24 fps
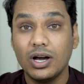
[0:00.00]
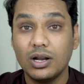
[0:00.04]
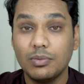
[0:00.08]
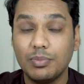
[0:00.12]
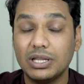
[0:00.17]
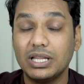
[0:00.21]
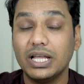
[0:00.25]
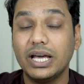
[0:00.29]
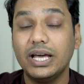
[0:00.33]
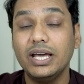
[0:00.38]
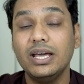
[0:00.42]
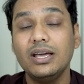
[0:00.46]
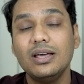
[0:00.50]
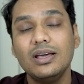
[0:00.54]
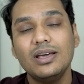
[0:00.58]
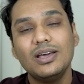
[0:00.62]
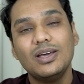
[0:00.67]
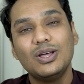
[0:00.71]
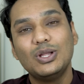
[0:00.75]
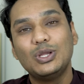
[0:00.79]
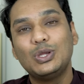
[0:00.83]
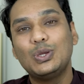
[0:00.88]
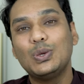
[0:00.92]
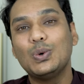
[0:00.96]
अगर पता है
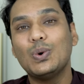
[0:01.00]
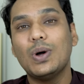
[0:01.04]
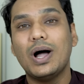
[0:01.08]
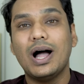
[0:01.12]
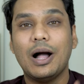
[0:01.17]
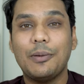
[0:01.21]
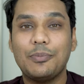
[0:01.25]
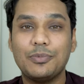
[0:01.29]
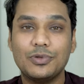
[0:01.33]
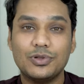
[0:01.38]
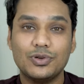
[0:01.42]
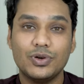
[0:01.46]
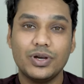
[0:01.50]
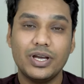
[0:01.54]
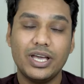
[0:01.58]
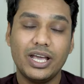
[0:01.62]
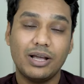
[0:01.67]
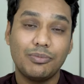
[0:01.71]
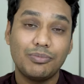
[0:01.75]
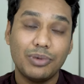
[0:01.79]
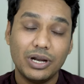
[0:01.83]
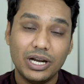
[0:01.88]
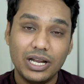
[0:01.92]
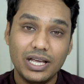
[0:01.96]
तो आप जो है
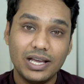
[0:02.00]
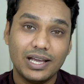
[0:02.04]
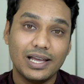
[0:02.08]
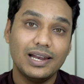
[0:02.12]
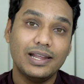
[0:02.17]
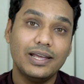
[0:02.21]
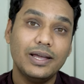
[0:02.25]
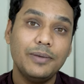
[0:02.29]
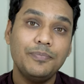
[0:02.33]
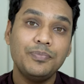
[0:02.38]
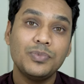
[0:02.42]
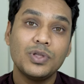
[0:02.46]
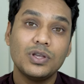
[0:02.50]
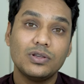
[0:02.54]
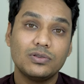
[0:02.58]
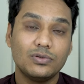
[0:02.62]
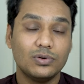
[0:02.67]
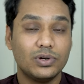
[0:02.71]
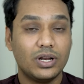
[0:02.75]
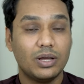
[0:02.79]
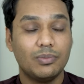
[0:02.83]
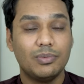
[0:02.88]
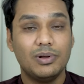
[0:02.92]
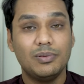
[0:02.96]
एक बी के लिए
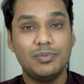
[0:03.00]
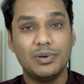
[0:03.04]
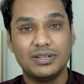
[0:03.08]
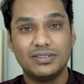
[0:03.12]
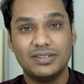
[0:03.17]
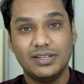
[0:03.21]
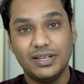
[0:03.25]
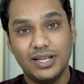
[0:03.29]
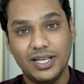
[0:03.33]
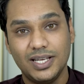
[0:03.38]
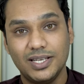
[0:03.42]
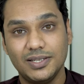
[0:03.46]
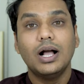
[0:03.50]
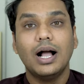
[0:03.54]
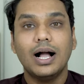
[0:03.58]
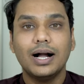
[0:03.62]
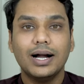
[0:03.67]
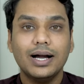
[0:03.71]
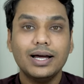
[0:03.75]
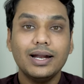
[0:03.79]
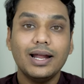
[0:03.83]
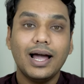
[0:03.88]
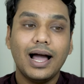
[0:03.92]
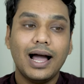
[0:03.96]
सुटेबल पर्सन है
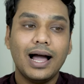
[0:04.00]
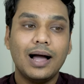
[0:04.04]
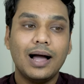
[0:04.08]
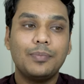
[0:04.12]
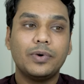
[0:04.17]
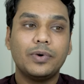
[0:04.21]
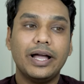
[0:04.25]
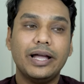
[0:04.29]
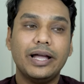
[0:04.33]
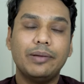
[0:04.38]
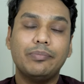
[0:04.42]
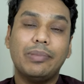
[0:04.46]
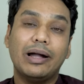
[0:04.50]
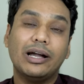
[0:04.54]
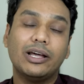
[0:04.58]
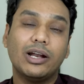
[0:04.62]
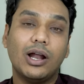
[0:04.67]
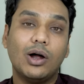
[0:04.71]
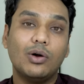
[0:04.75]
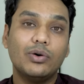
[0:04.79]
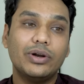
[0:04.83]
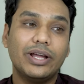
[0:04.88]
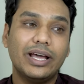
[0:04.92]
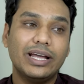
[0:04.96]
अगर आपका एक
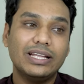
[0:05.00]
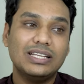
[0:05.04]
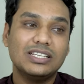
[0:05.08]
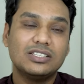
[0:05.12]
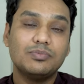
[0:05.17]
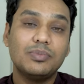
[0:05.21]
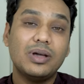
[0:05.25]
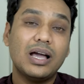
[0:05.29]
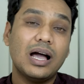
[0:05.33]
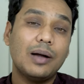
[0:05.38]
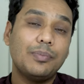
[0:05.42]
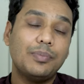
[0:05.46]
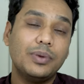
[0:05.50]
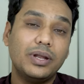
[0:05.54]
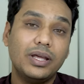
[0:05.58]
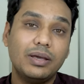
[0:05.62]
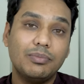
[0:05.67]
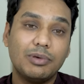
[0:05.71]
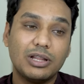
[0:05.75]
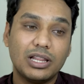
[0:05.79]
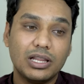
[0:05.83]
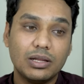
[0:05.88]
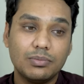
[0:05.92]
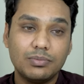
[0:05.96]
बैकग्राउंड है जिसमें आपने
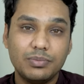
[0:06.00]
मतलब